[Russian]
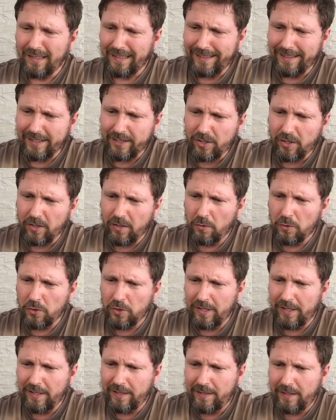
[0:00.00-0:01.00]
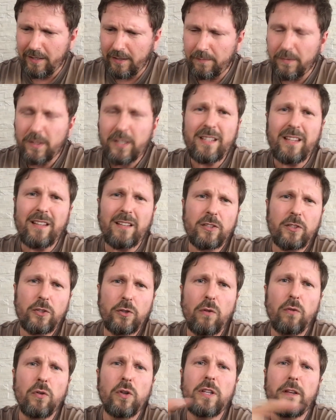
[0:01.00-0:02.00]
Конечно, нужно идти. К, к
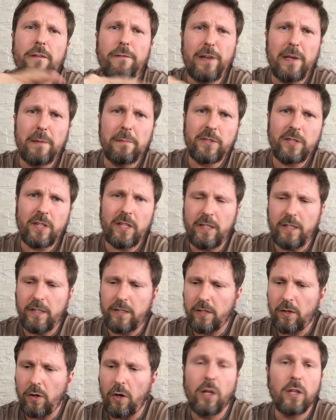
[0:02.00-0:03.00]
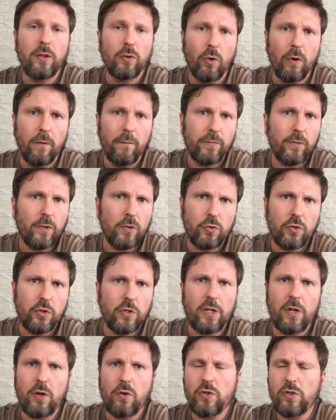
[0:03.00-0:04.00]
слову, и на фильм сходите, оно. Очень
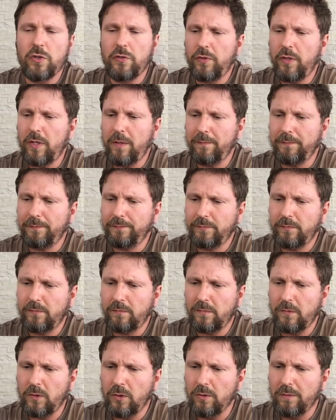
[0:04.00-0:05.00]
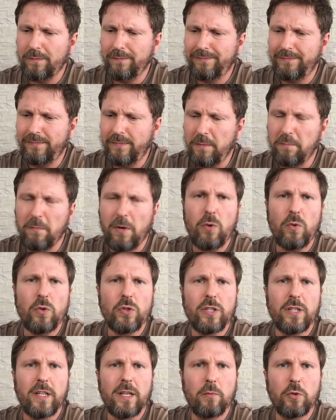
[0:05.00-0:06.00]
хороший фильм. И
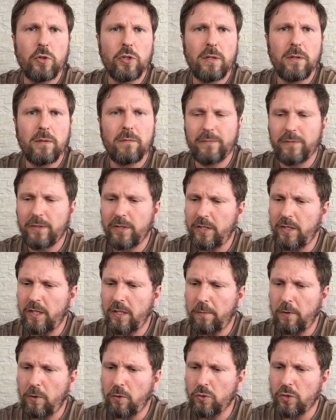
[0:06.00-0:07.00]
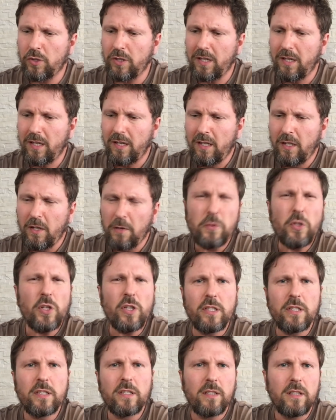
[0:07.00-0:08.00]
мороженое можно сходить покушать. Вообще
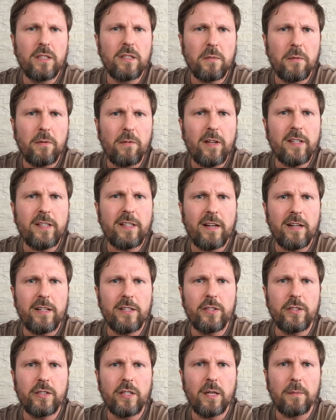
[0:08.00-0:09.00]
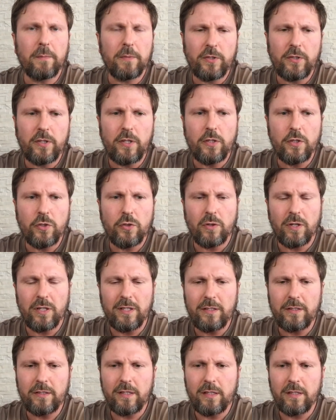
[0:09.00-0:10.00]
не, не забывайте о родителях. Посетите еще
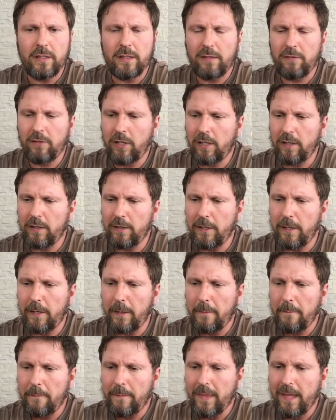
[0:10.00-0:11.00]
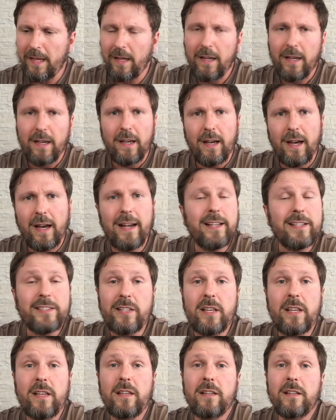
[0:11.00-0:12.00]
родителей на выходных.
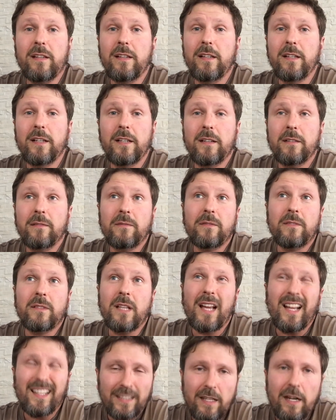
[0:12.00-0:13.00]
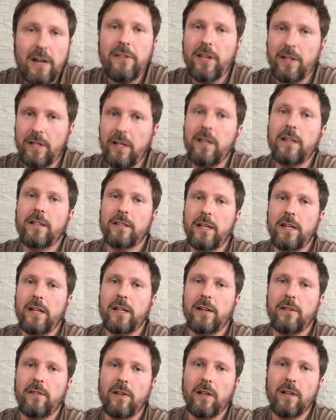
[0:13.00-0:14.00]
Алексей э, откровенно
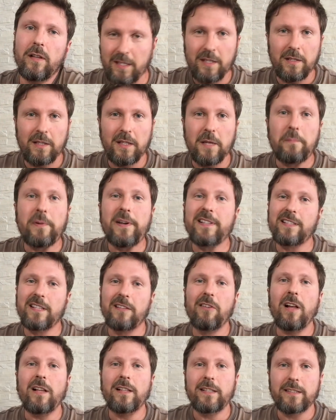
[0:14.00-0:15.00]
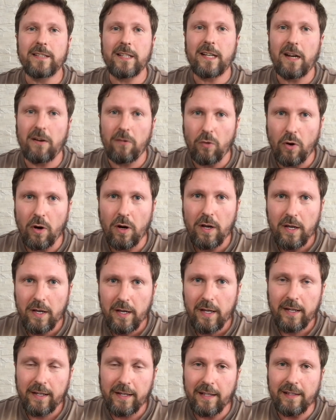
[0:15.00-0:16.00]
игнорировал. Не призывал ни за кого
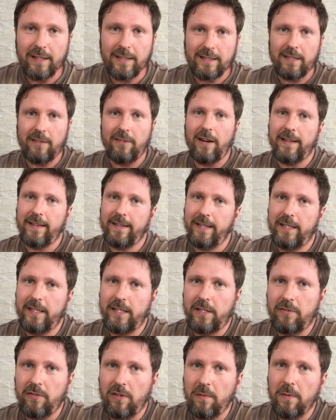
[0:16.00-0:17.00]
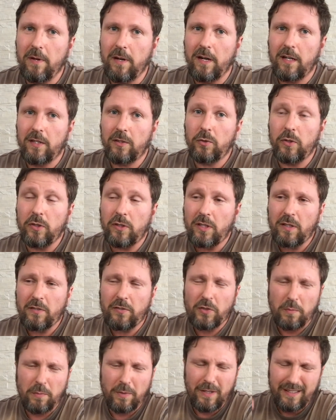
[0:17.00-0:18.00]
голосовать на этих выборах. То есть это
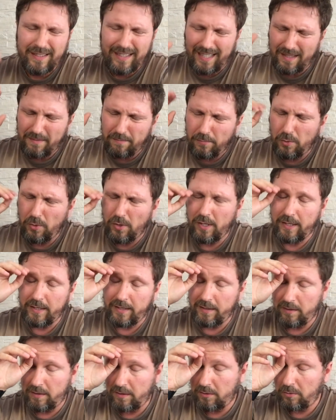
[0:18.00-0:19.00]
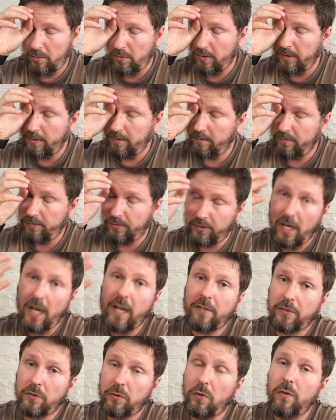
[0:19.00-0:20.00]
все было так, походя такое.
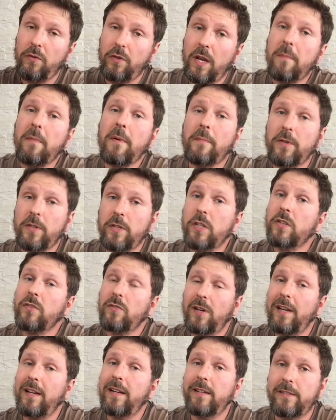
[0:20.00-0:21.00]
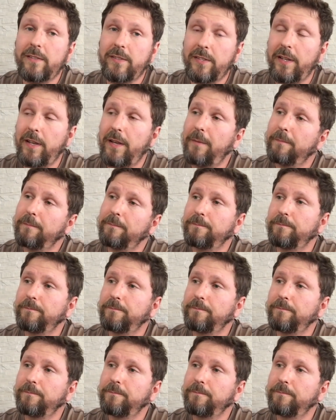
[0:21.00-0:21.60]
Как в свое время поддерживали Алексея.